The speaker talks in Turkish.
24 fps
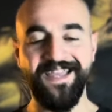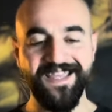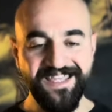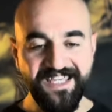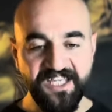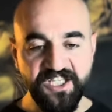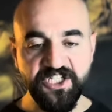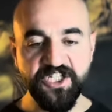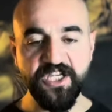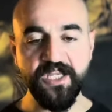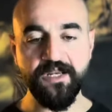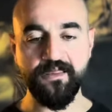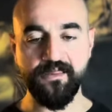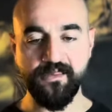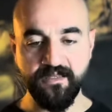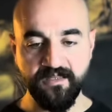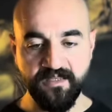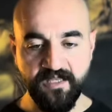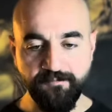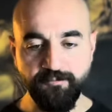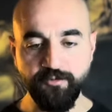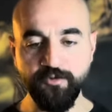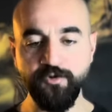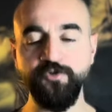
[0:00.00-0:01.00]

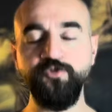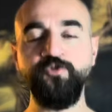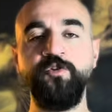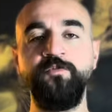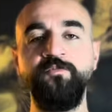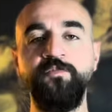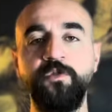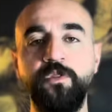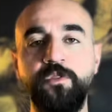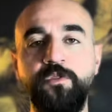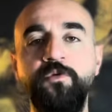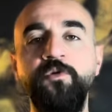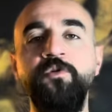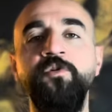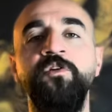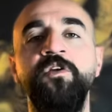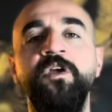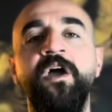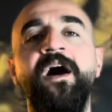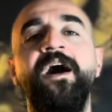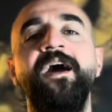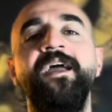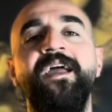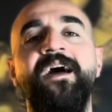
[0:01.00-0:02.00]
İçerisinde bulunduğumuz
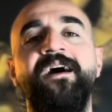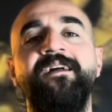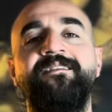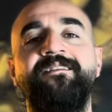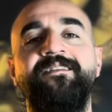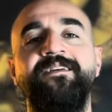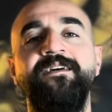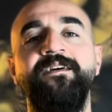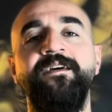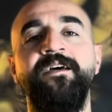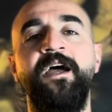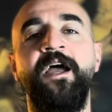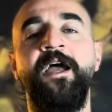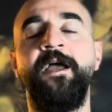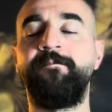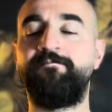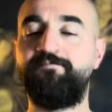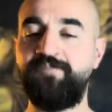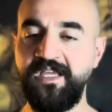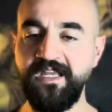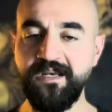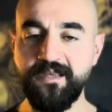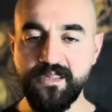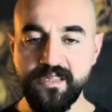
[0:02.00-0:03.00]
dünya hayatı
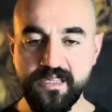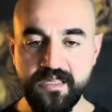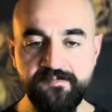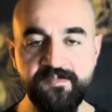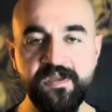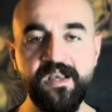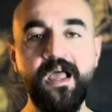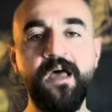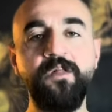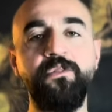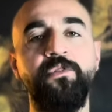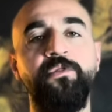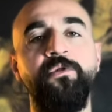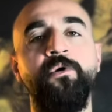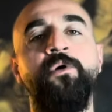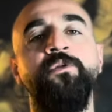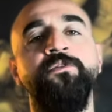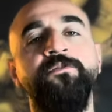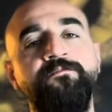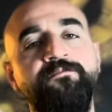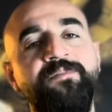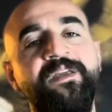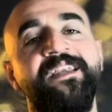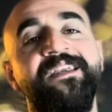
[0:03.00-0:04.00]
bir
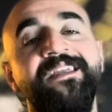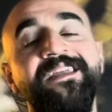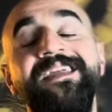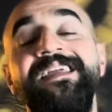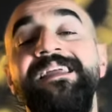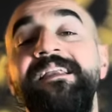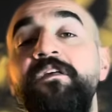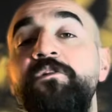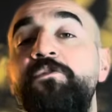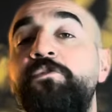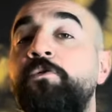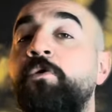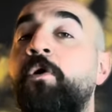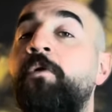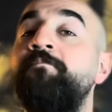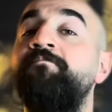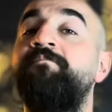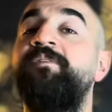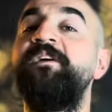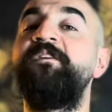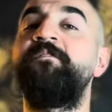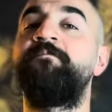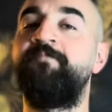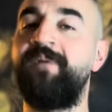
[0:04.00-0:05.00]
simülasyon, bir ilizyon,
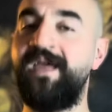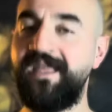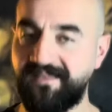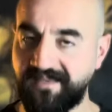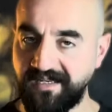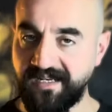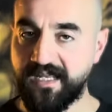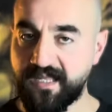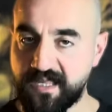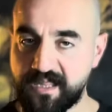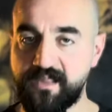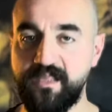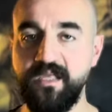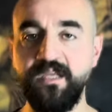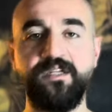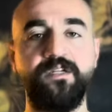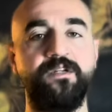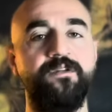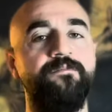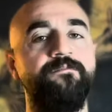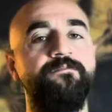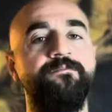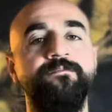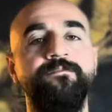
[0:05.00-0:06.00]
bir
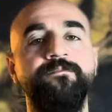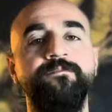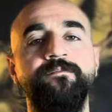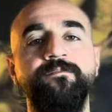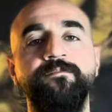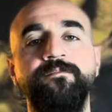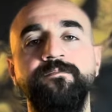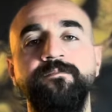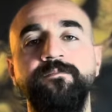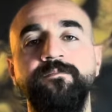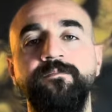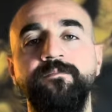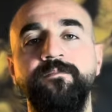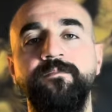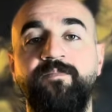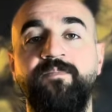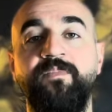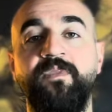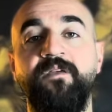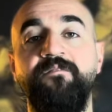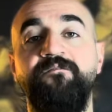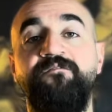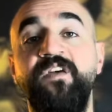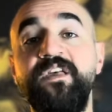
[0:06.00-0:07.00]
matrix'tir.
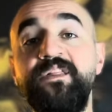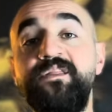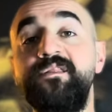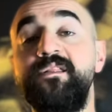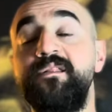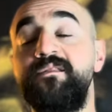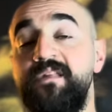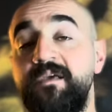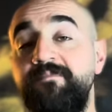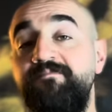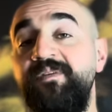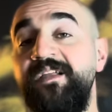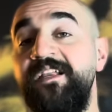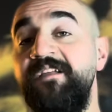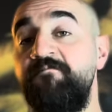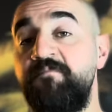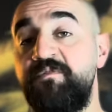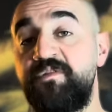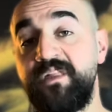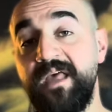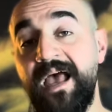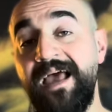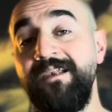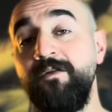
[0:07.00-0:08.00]
Ve size
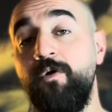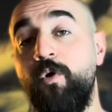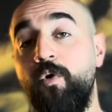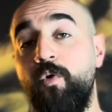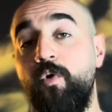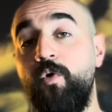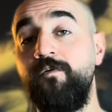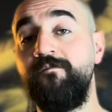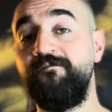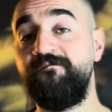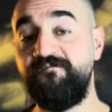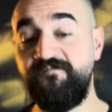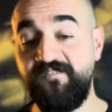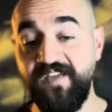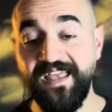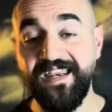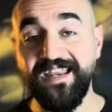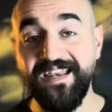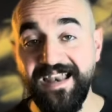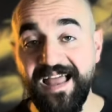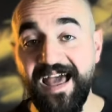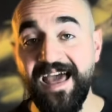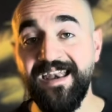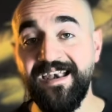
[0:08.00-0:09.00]
bilimsel
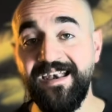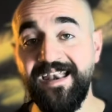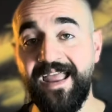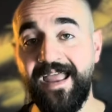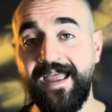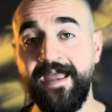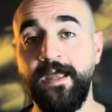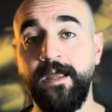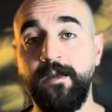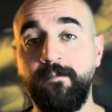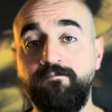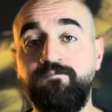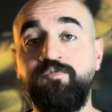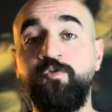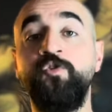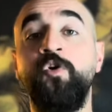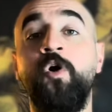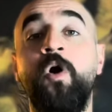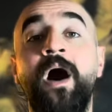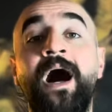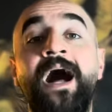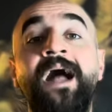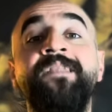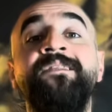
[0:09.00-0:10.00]
verilerle
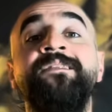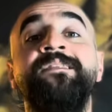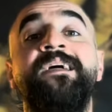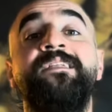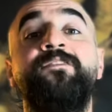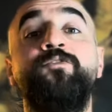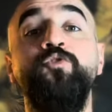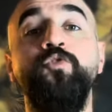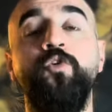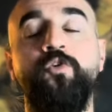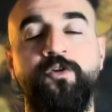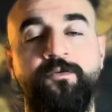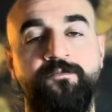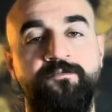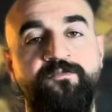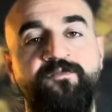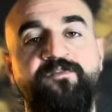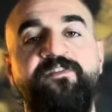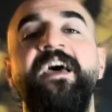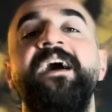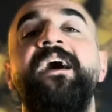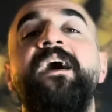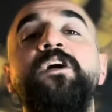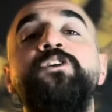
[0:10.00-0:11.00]
bunu anlatıyorum
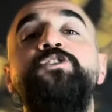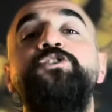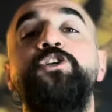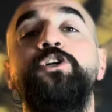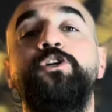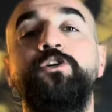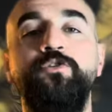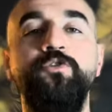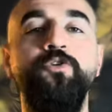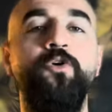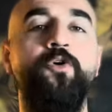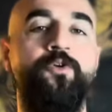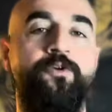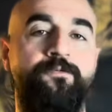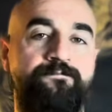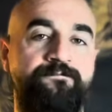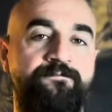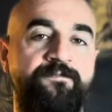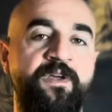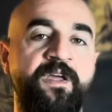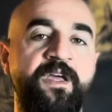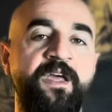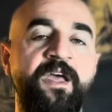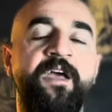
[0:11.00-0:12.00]
ve açıklıyorum.